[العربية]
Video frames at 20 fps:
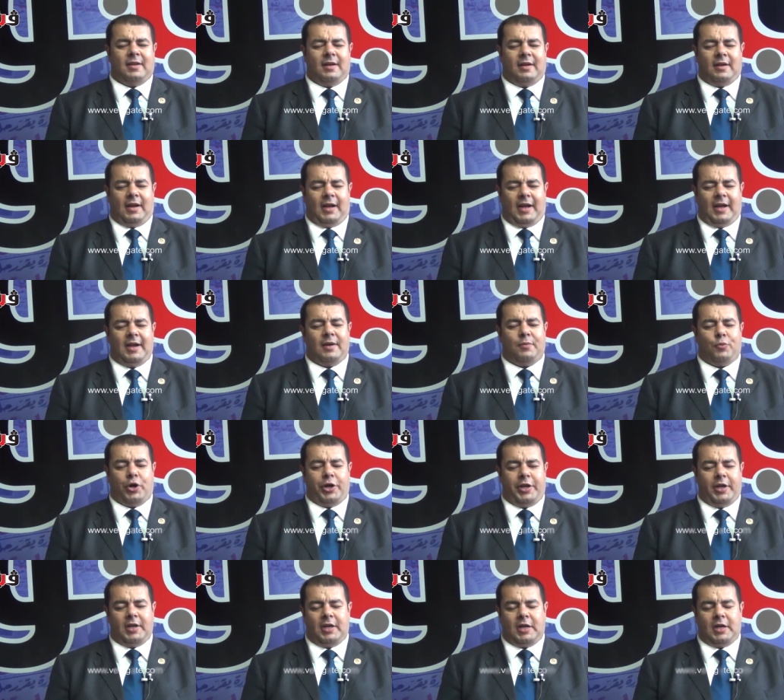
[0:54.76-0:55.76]
حاجه
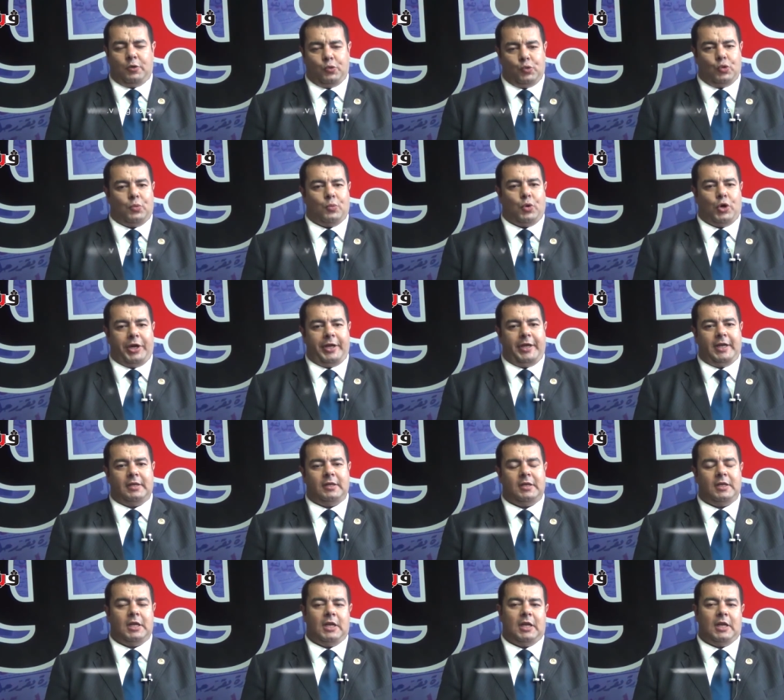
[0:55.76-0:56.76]
معينه او نوع
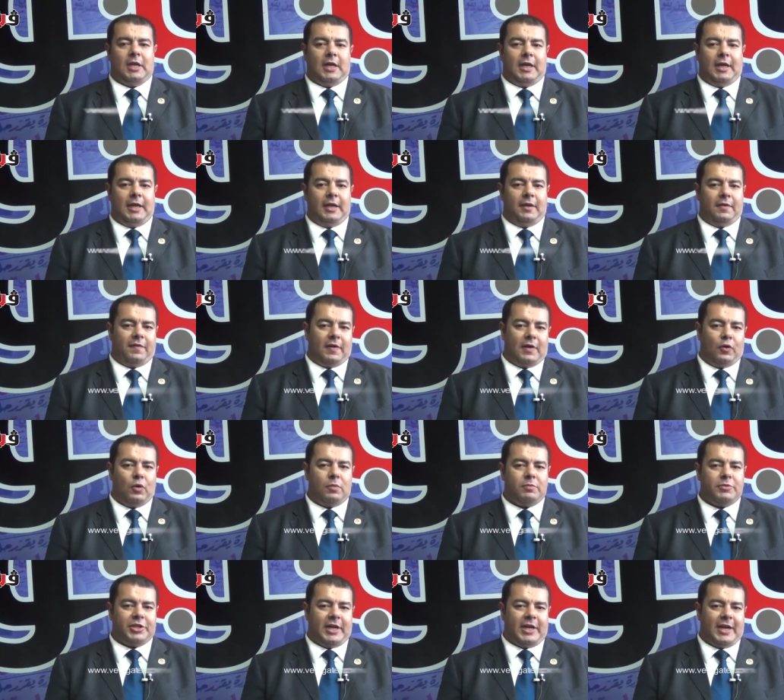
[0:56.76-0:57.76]
معين آه،
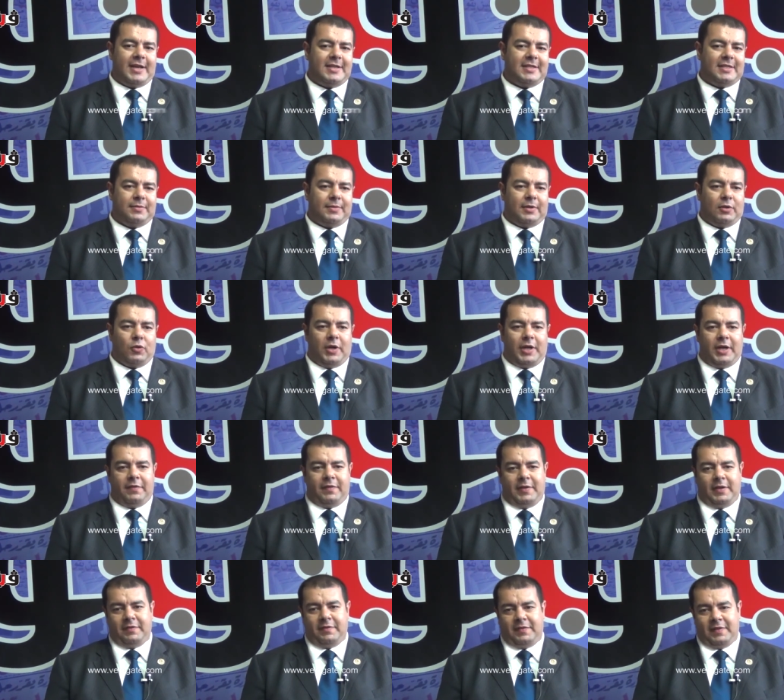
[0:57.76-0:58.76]
فهو مش عايز يبقى هو
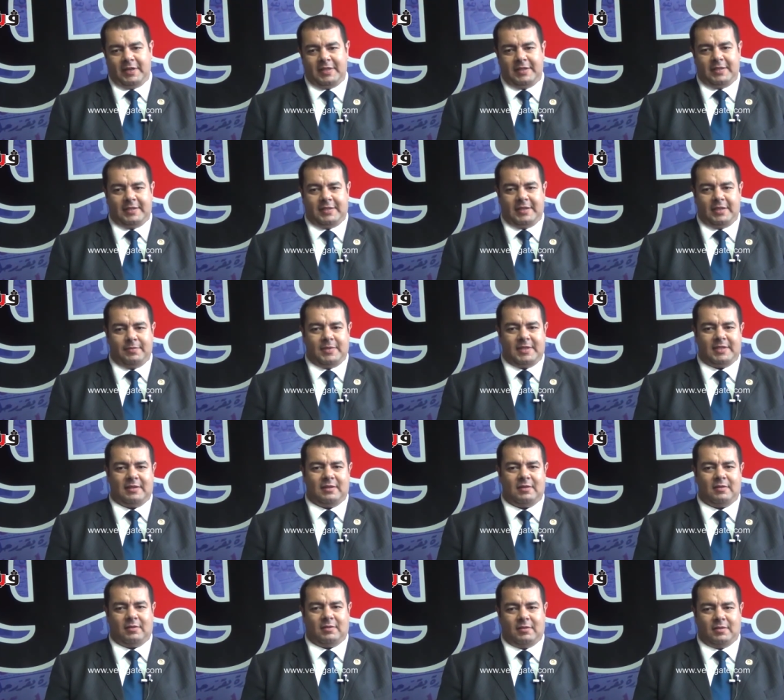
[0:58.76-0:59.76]
عارف ان الفراخ دي سي
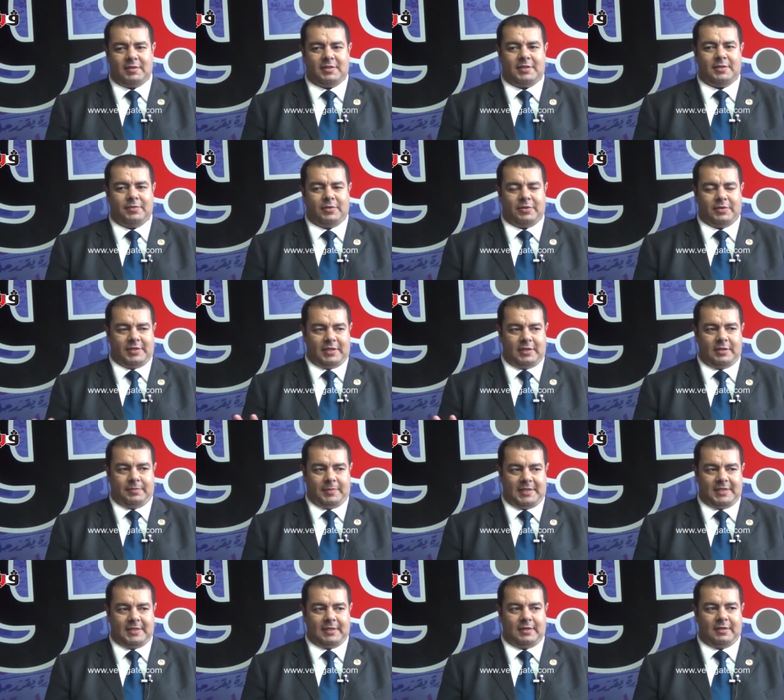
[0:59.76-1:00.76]
مثلا خلاص دي برازيلي
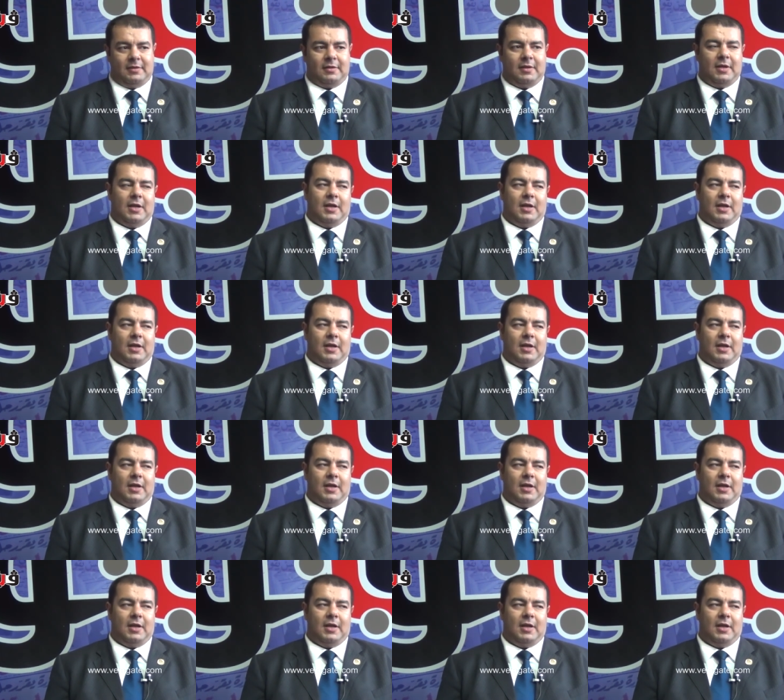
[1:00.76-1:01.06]
مثلا